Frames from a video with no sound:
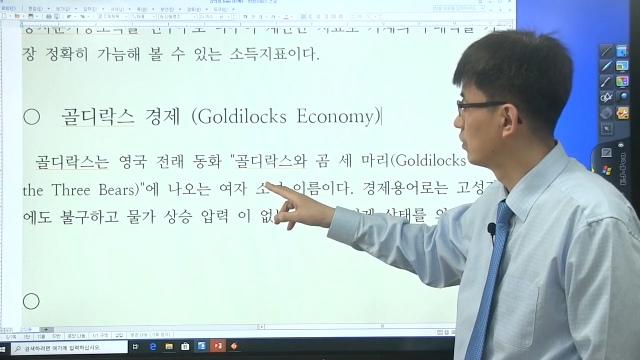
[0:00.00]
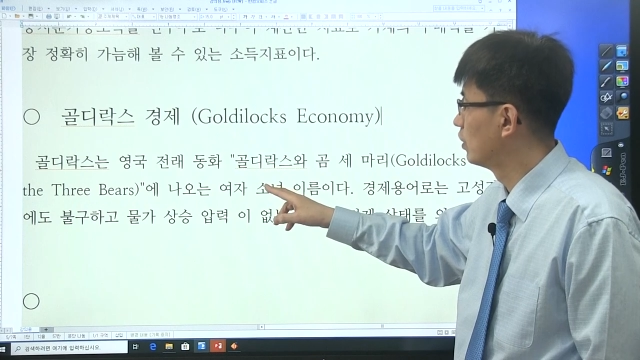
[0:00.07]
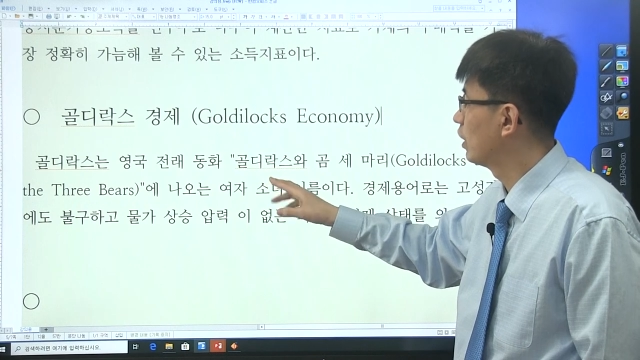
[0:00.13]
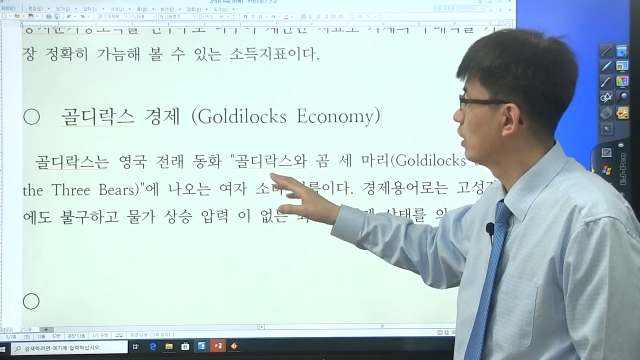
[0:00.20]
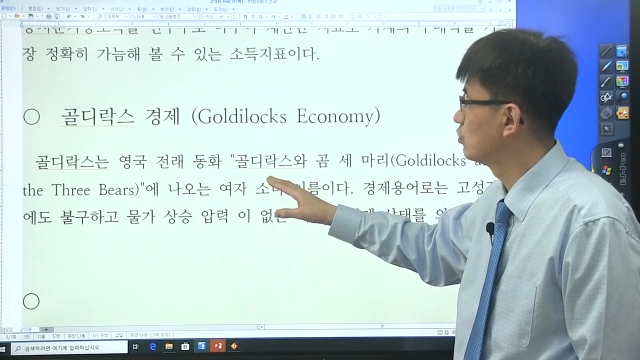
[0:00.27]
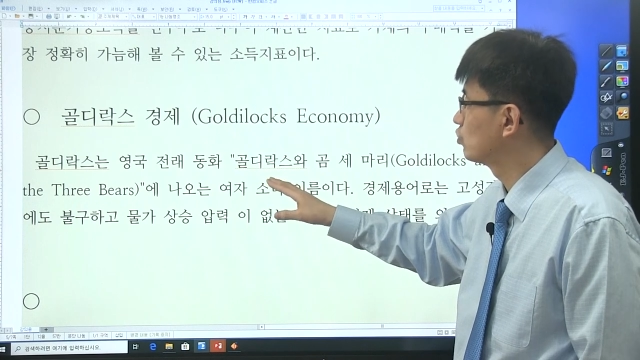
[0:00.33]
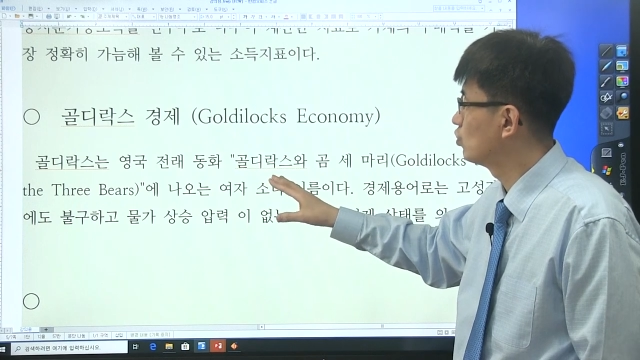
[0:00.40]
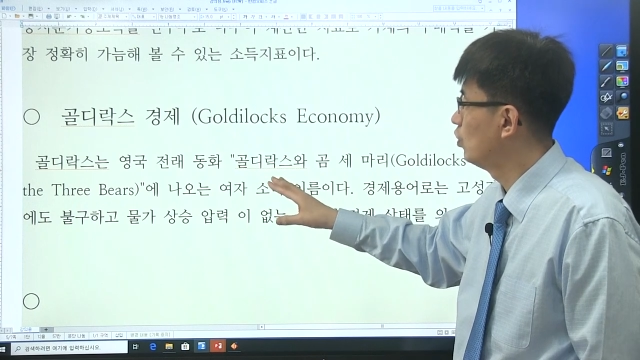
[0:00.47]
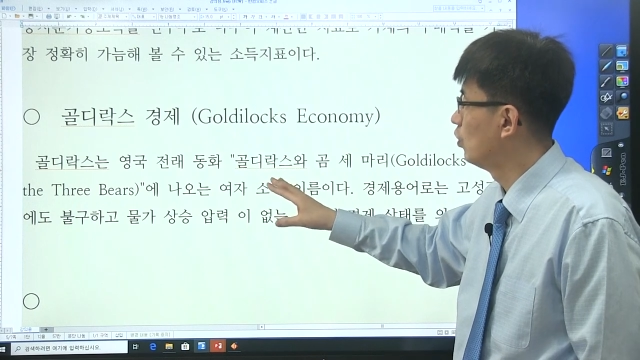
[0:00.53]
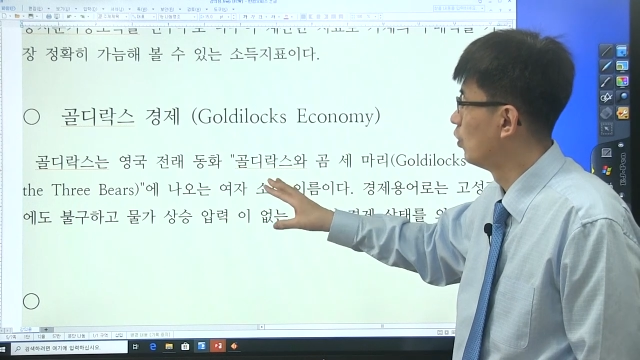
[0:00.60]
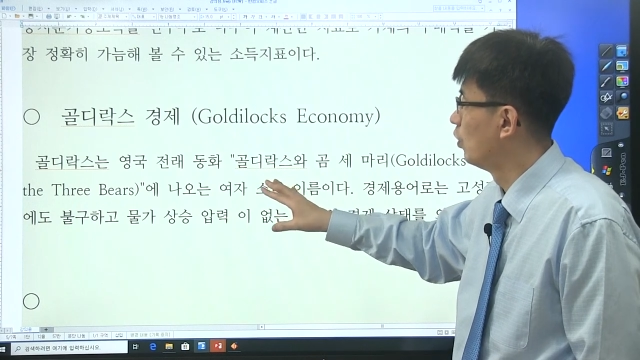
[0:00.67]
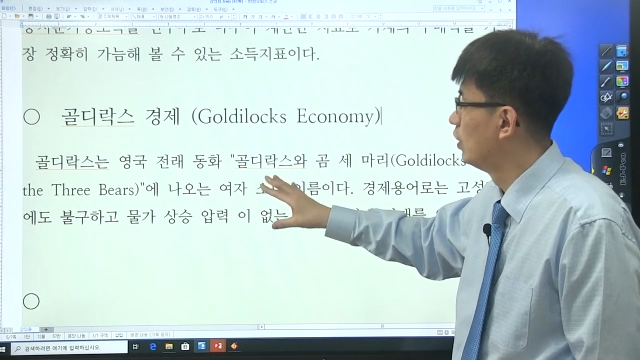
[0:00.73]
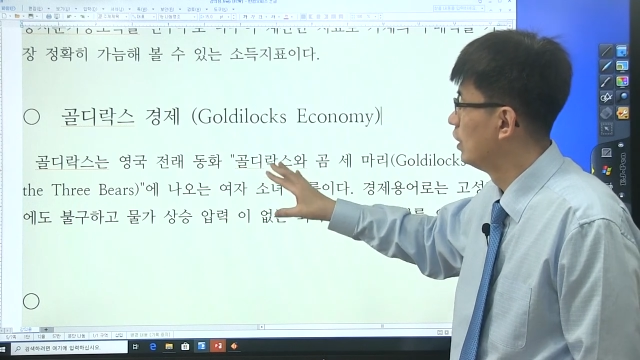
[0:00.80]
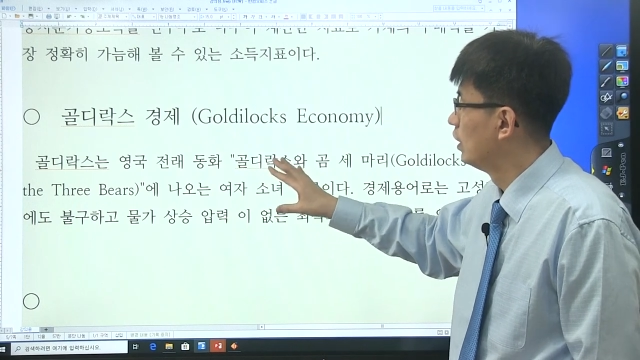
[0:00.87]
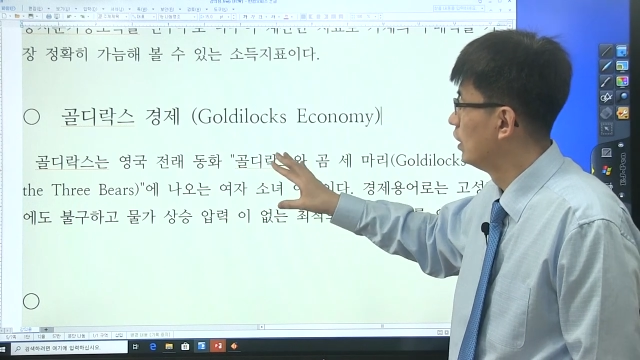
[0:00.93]

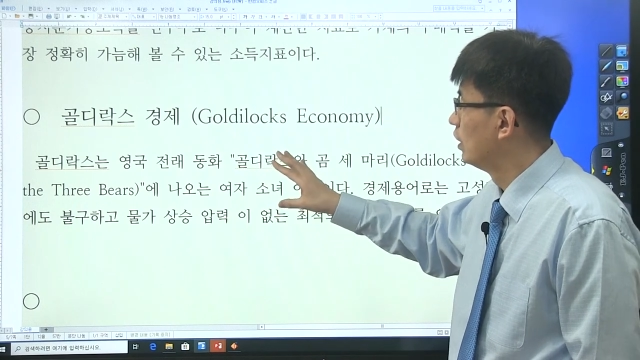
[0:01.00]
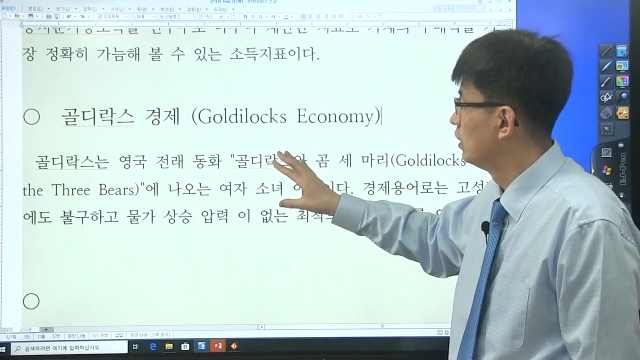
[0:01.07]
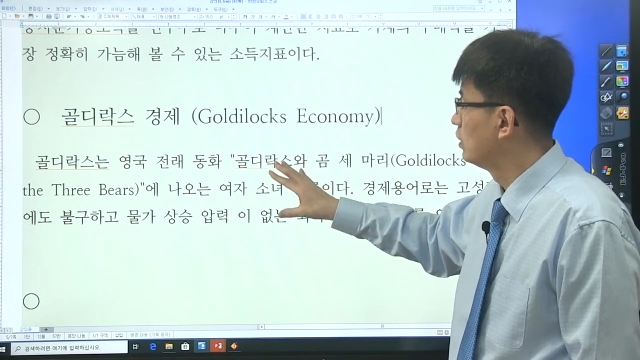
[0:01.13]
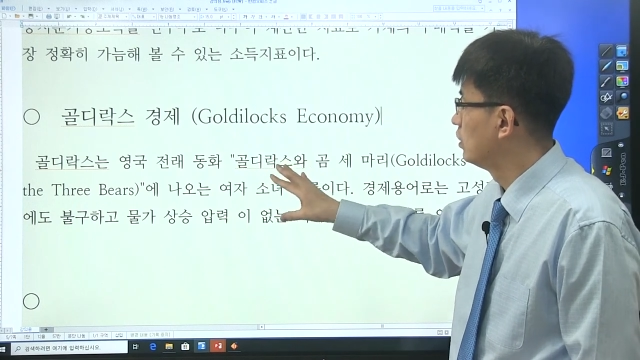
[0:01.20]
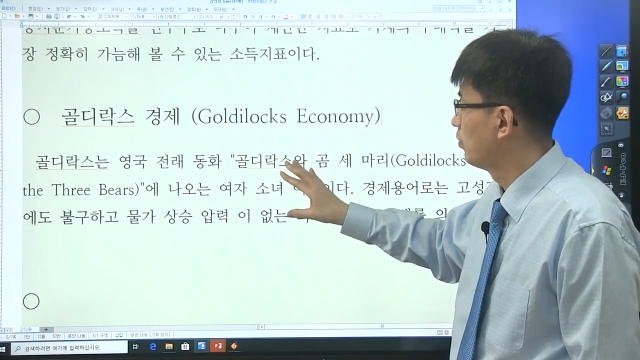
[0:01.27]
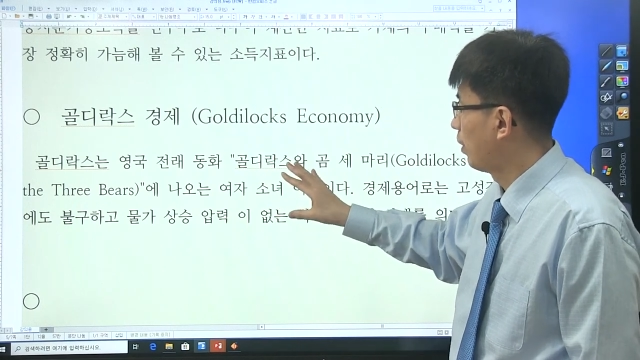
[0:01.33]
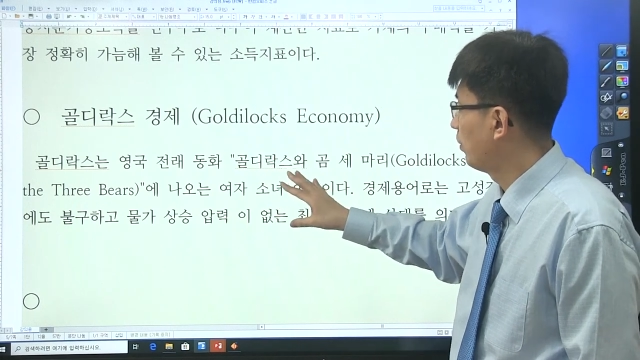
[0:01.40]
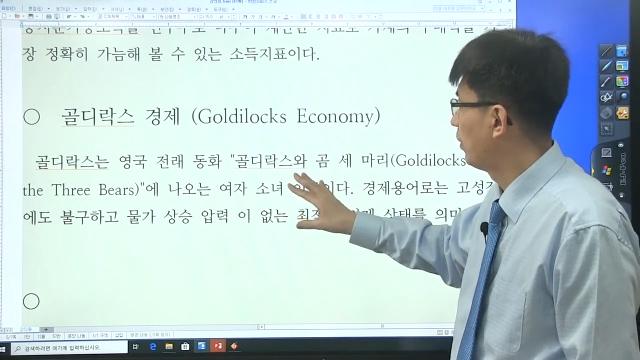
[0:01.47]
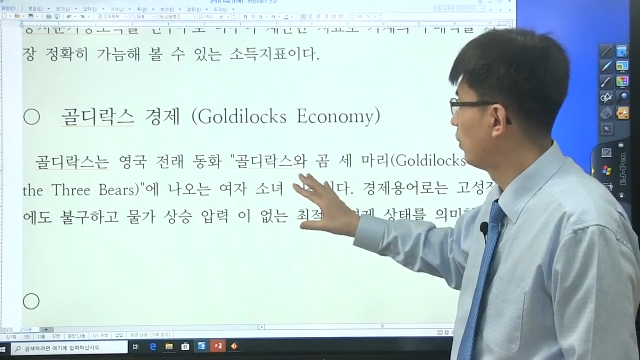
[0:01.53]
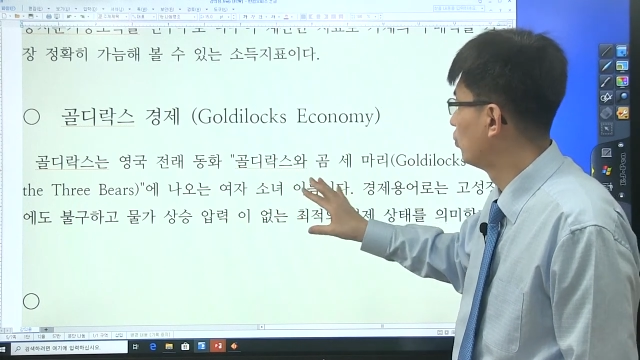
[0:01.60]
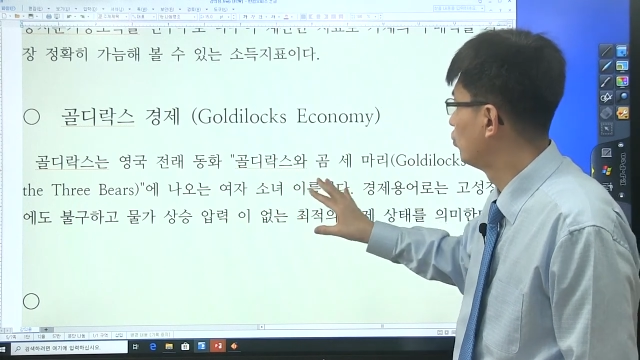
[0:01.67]
그래가지고 봐봐요.